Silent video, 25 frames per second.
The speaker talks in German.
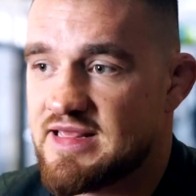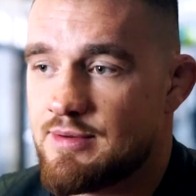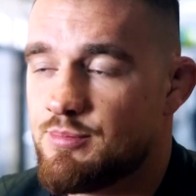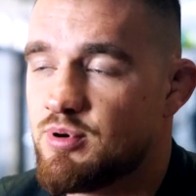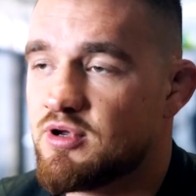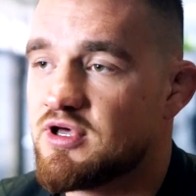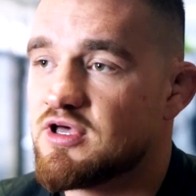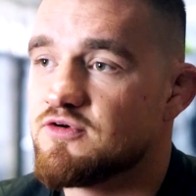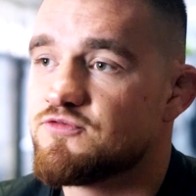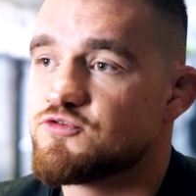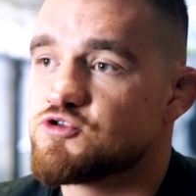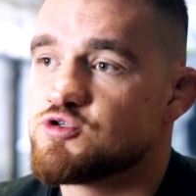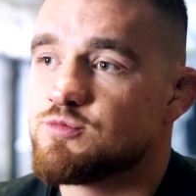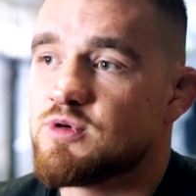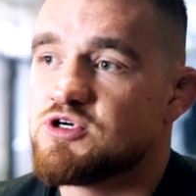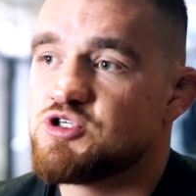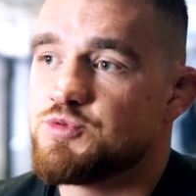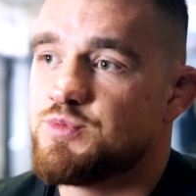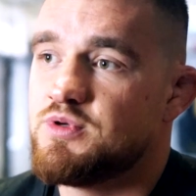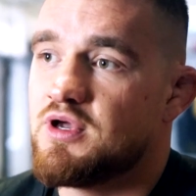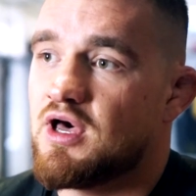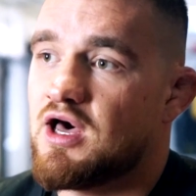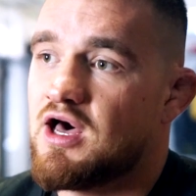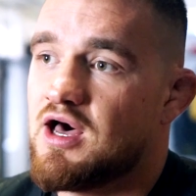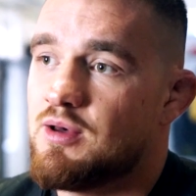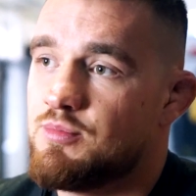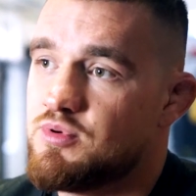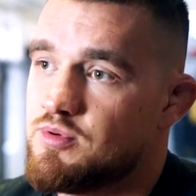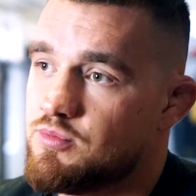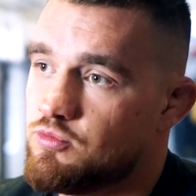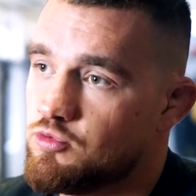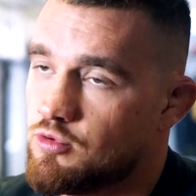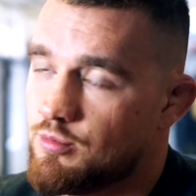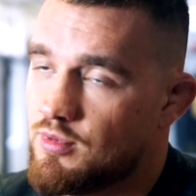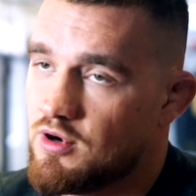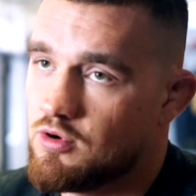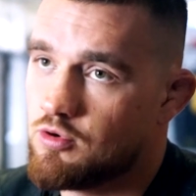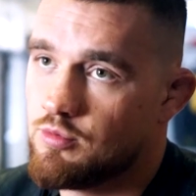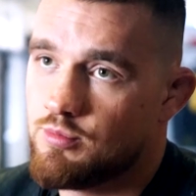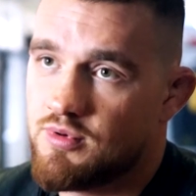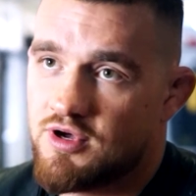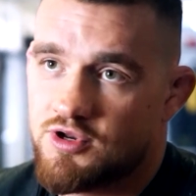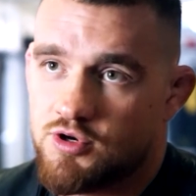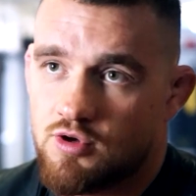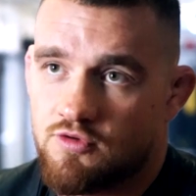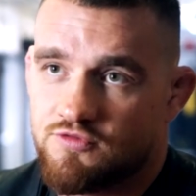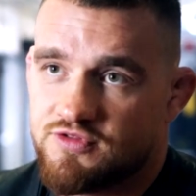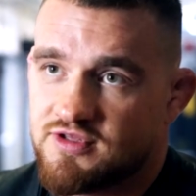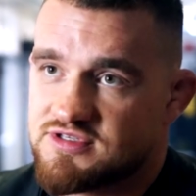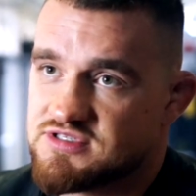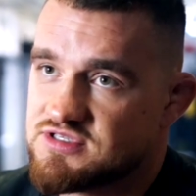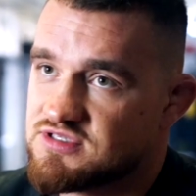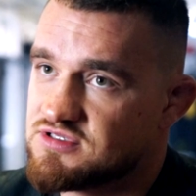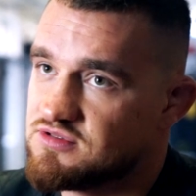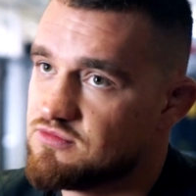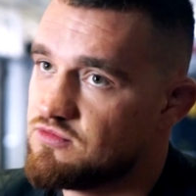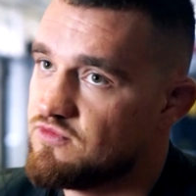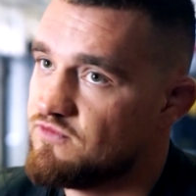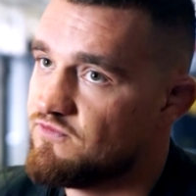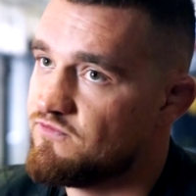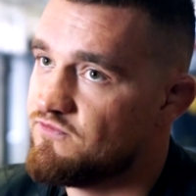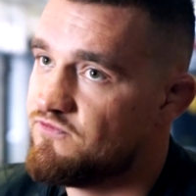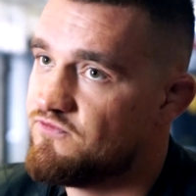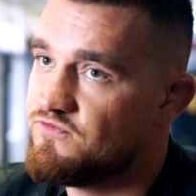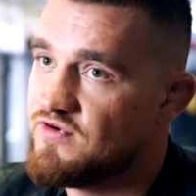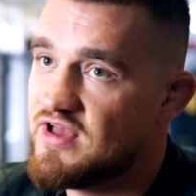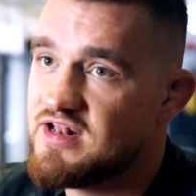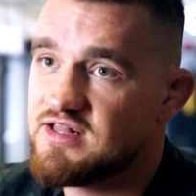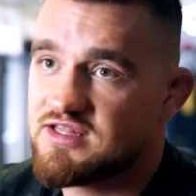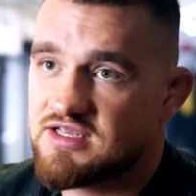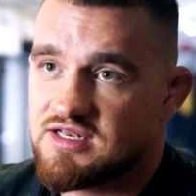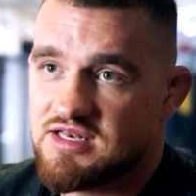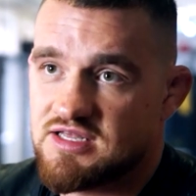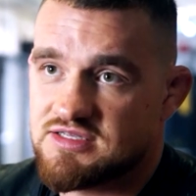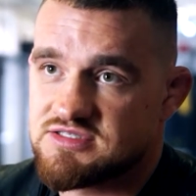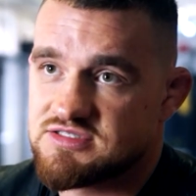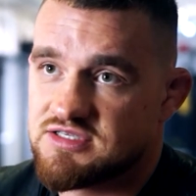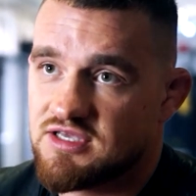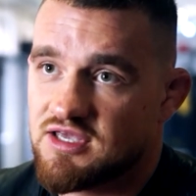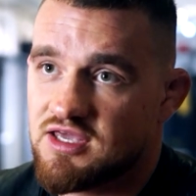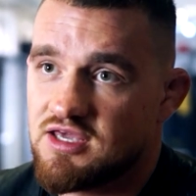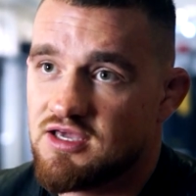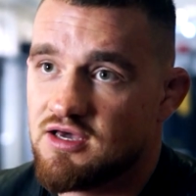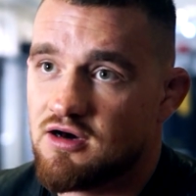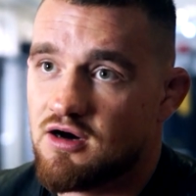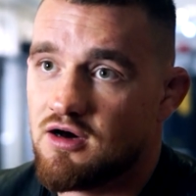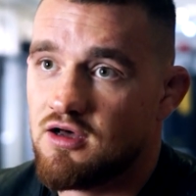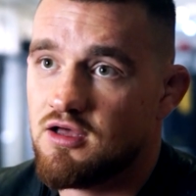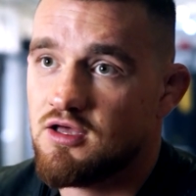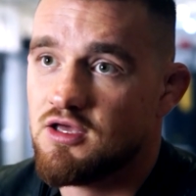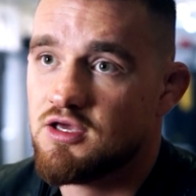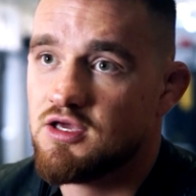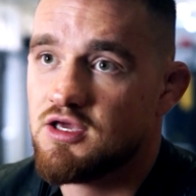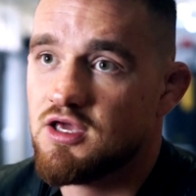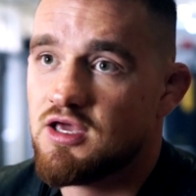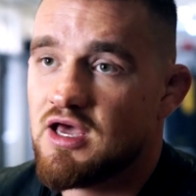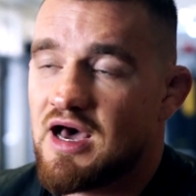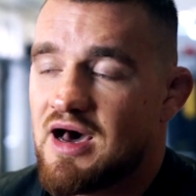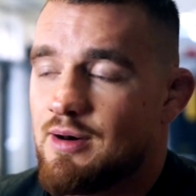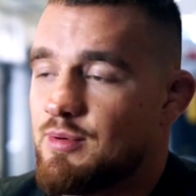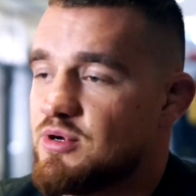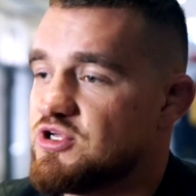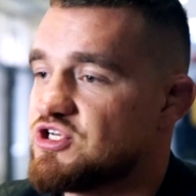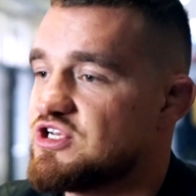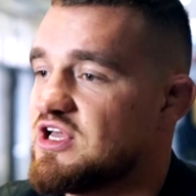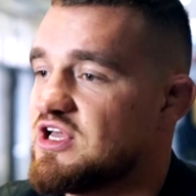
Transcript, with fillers: der Begriff zum Beispiel Habib Nurmagomedov, das ist ein Weltklasse-Ringer. Aber